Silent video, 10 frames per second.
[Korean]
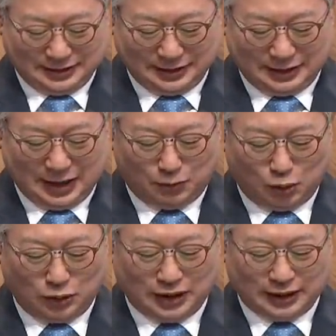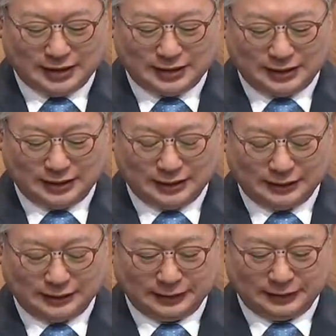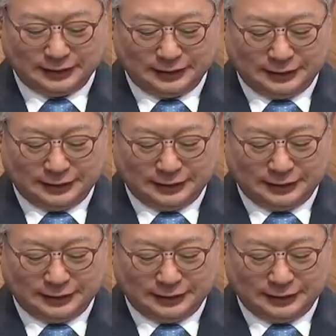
음. 다 모을 때까지. 다 모을 때까지.